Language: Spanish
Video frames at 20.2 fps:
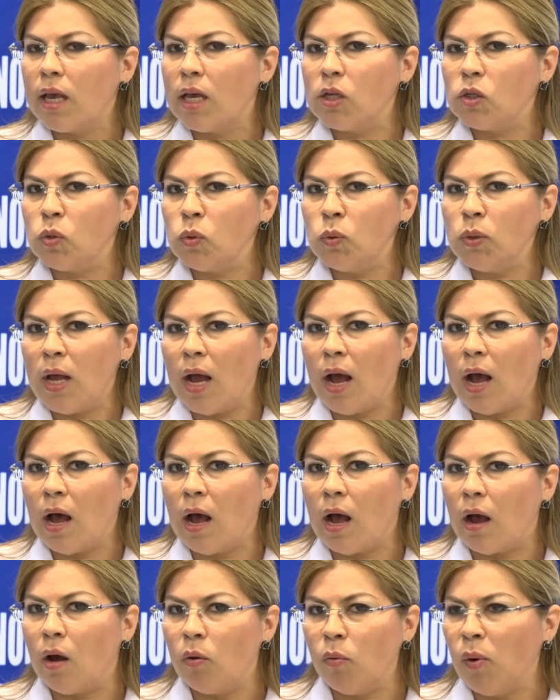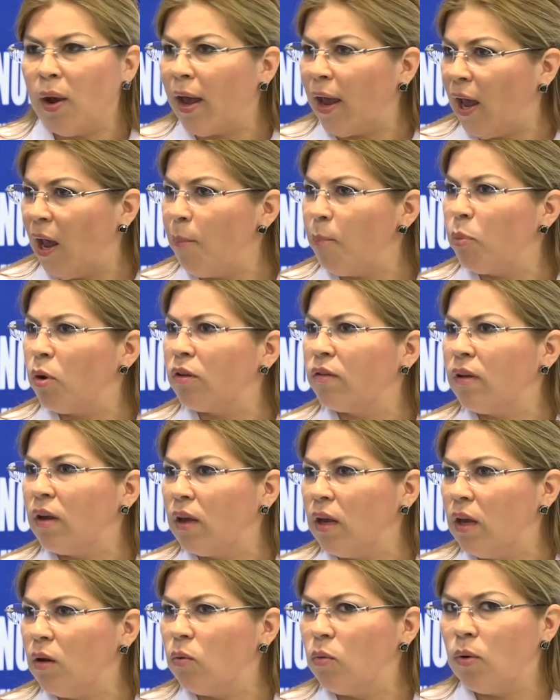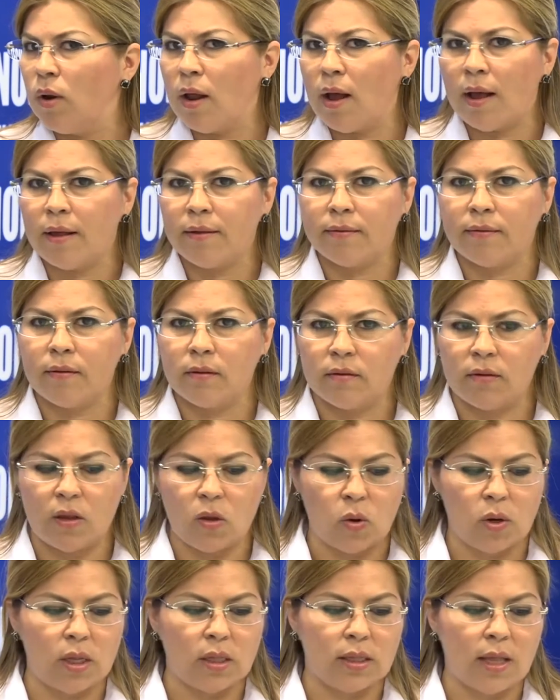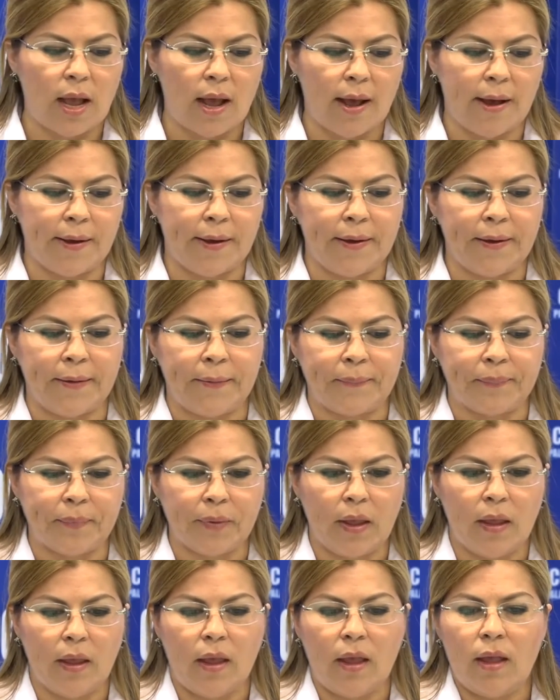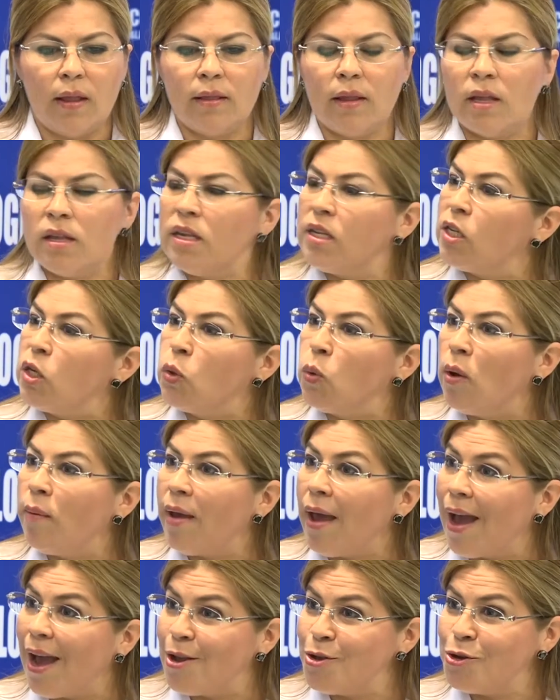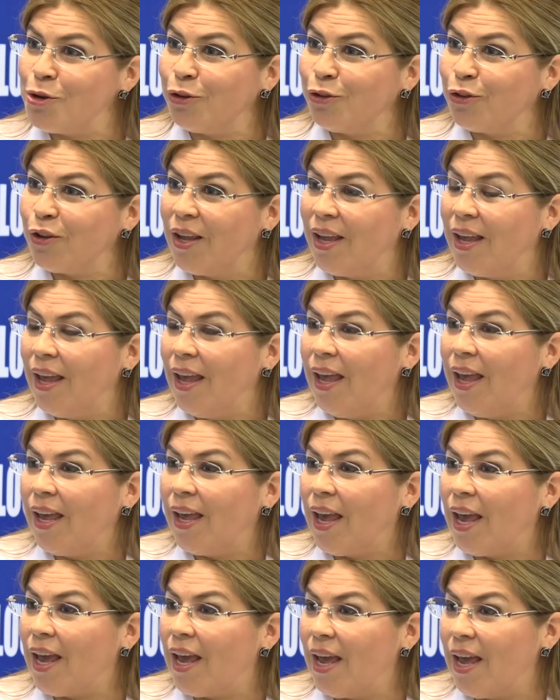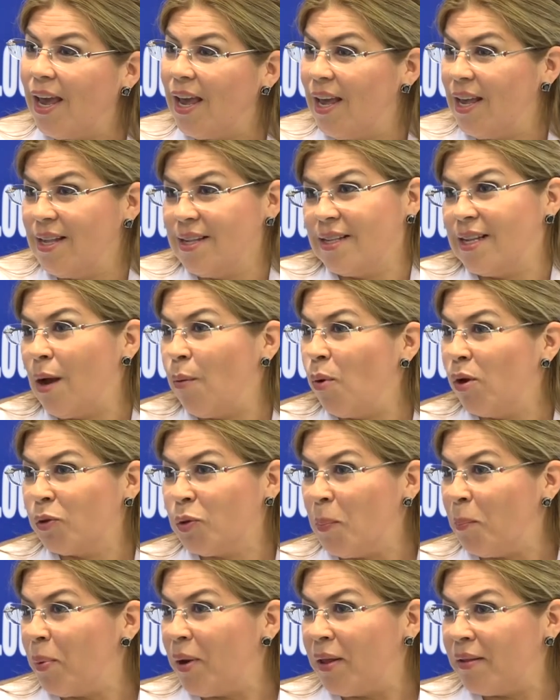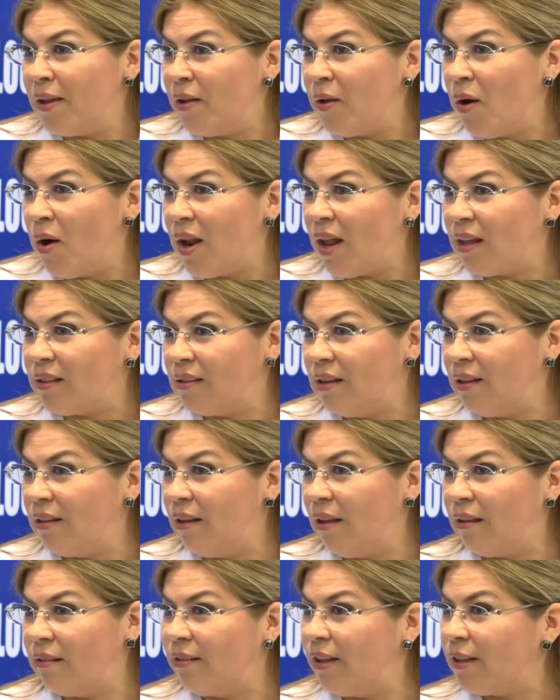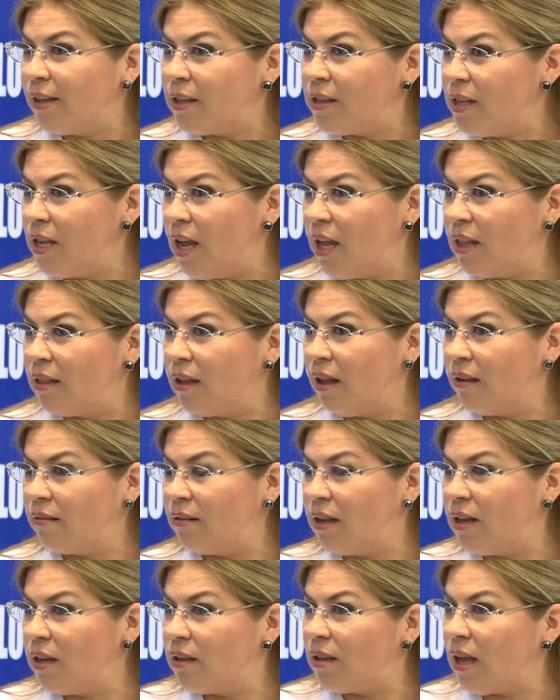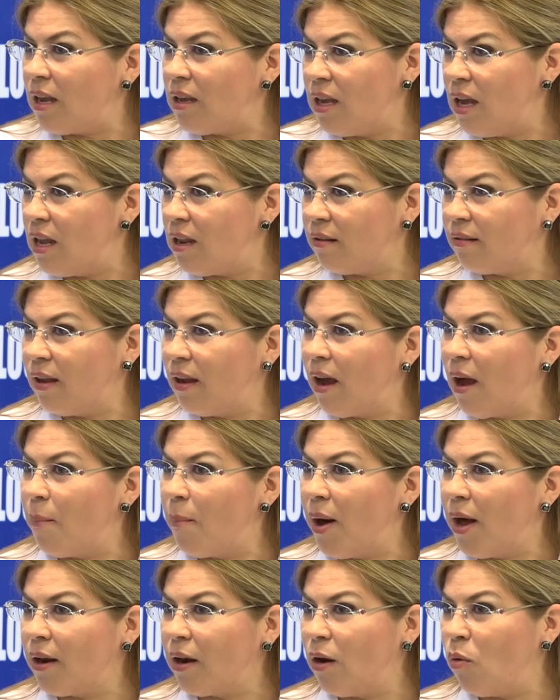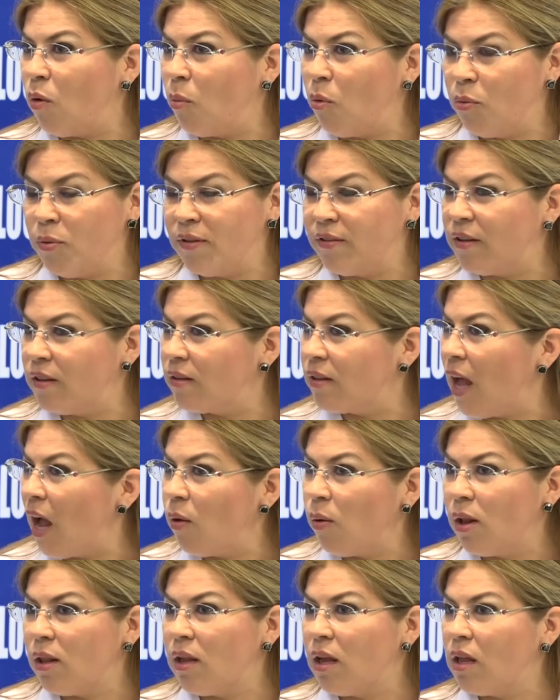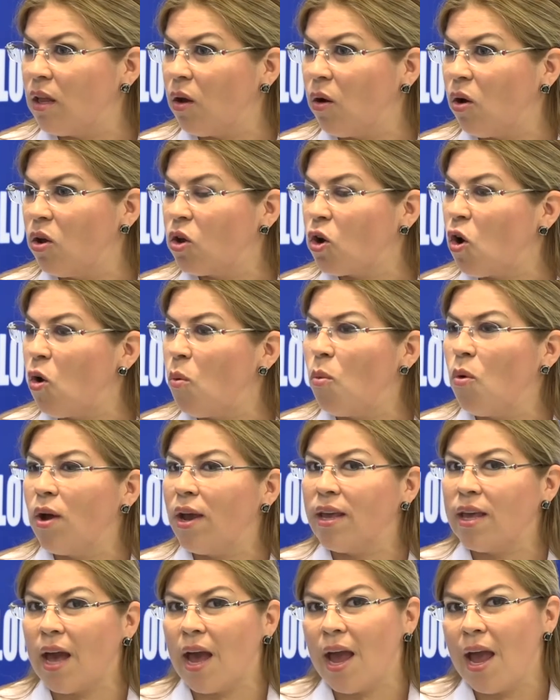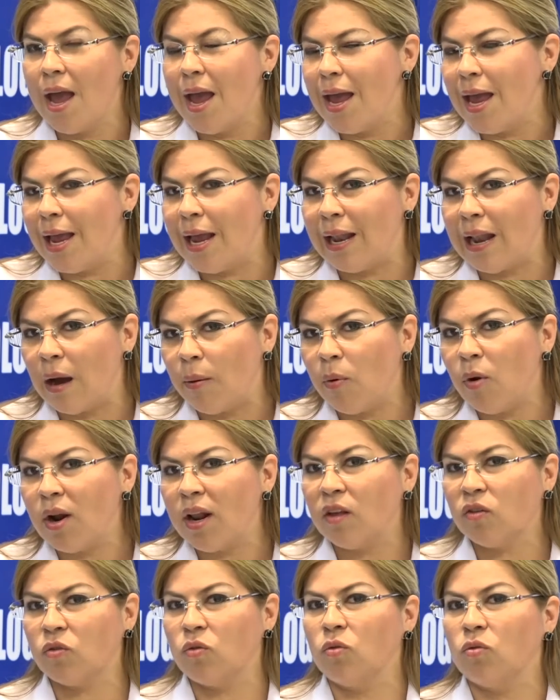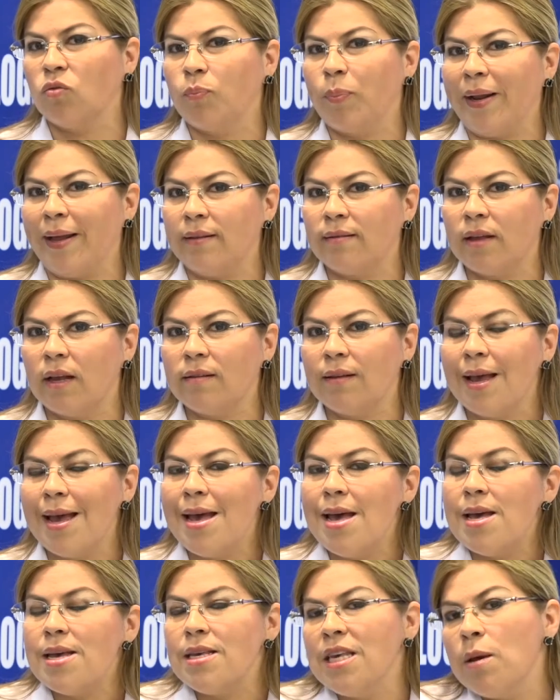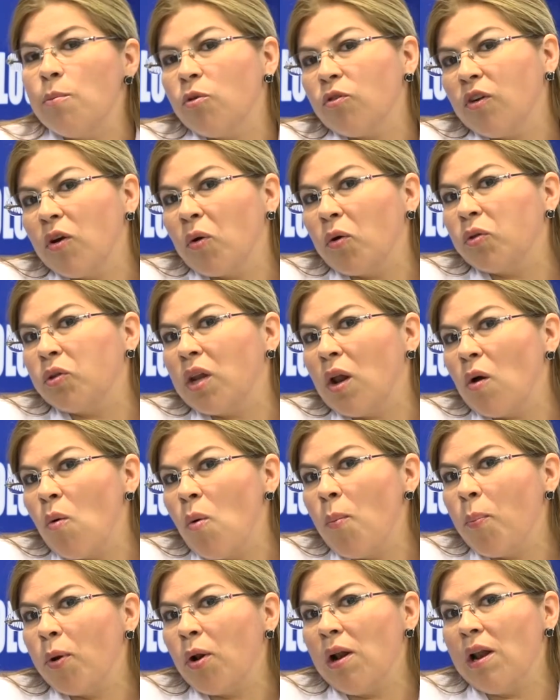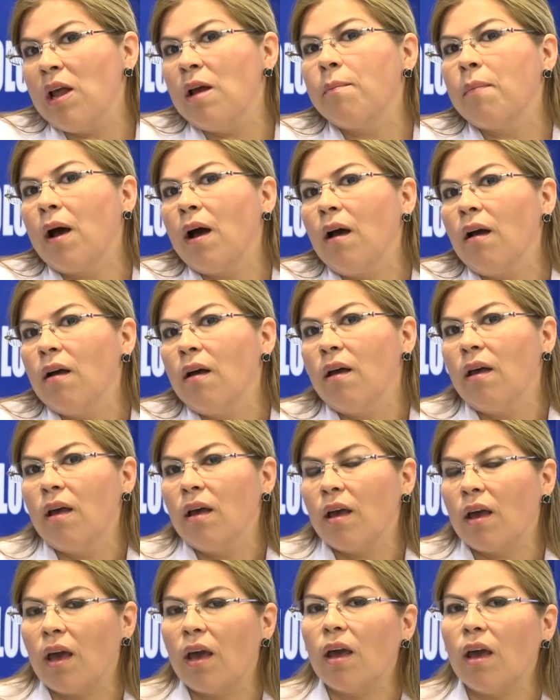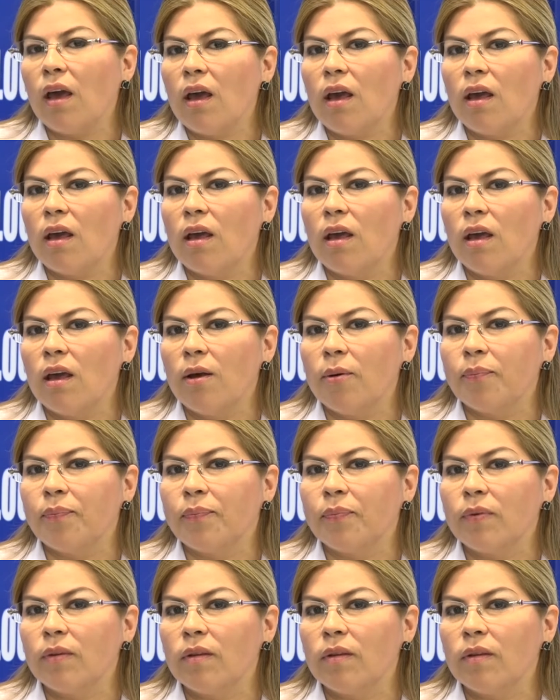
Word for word: es una, un ejemplo a seguir, una señorita eh, de 19 años que se ha vuelto emprendedora. Tiene siete tiendas, tiene talleres en Gamarra, lo hemos visitado el día de hoy, cómo ella elabora sus prendas y hemos encontrado un problema que... Eh,